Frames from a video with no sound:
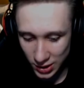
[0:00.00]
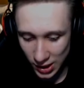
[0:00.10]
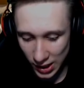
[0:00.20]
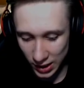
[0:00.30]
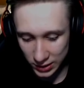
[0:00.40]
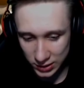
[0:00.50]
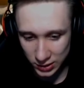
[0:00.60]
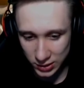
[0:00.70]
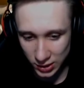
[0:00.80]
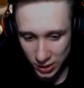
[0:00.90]
а ты,
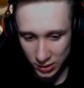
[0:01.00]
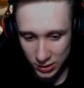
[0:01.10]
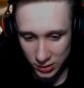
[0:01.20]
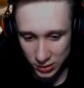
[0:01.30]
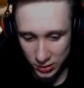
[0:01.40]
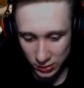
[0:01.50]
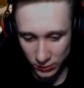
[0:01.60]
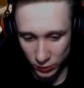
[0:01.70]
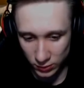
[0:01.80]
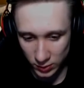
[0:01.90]
ты как э, это,
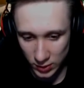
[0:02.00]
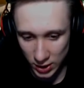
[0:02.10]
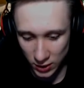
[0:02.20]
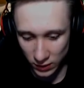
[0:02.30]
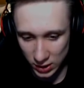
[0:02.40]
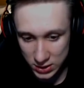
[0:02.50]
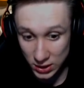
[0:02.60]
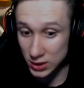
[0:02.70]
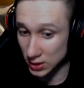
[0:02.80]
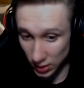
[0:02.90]
ну, как говорится,
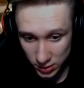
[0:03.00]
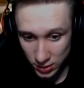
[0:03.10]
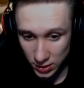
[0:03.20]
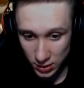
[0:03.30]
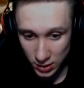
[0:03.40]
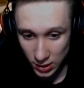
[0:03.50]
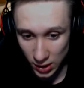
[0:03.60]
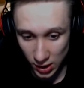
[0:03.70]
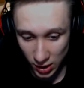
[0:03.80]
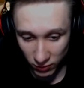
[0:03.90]
где?
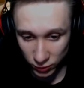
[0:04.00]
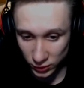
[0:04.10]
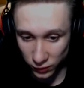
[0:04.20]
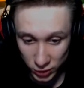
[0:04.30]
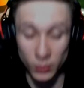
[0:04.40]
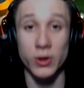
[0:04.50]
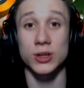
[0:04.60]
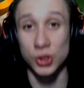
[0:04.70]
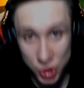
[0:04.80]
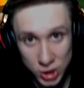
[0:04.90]
Ага, вот, вот и
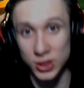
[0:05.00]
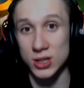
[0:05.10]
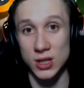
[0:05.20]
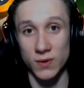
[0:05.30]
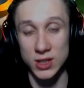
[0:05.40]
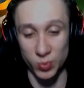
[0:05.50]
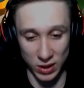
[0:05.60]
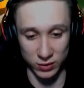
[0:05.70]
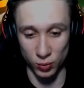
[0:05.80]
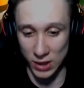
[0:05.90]
братишечка нарисовался,
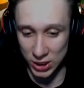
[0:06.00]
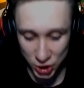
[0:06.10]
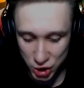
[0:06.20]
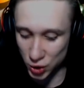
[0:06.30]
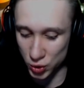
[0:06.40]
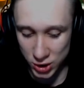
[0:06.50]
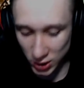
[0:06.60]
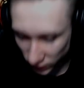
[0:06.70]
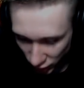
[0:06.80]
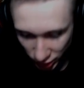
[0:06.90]
правда, у братишечки уже
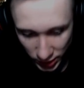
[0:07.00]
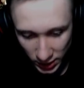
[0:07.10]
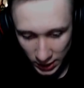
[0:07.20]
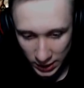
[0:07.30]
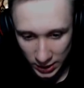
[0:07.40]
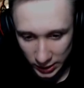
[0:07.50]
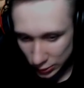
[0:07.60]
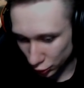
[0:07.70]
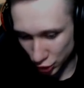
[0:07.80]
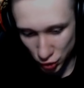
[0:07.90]
нет вышки.
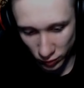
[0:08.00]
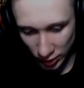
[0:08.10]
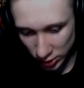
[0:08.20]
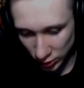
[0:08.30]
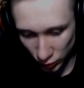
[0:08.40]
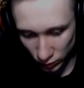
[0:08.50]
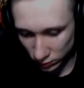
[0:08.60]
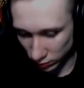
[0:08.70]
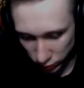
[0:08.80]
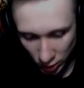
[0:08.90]
Слушай, чувак, не, ну,
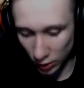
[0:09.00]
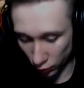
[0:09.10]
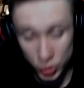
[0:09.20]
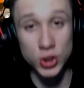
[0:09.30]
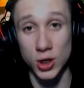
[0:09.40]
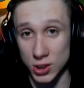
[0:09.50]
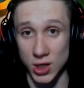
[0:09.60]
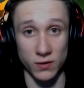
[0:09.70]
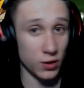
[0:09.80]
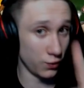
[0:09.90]
хорош,
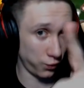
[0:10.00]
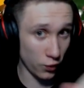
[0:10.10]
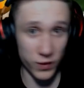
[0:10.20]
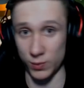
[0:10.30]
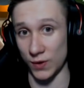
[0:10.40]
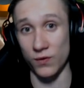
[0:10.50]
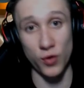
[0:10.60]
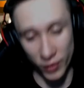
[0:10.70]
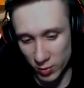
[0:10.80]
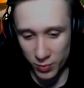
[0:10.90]
красава, вовремя,
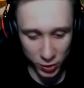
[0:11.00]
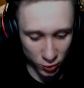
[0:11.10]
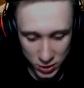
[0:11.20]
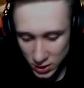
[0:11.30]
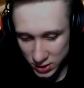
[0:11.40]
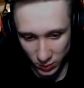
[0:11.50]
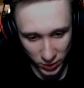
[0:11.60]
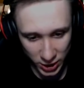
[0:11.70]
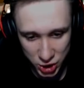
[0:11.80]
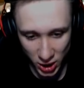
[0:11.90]
вовремя прогрузился,
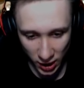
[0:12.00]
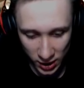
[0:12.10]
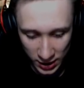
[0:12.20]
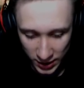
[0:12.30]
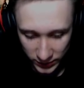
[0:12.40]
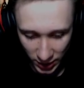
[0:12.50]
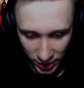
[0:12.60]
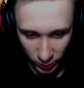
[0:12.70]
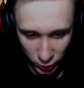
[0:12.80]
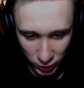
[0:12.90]
молочага. Так,
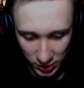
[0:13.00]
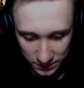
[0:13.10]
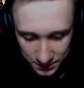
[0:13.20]
ребятухи,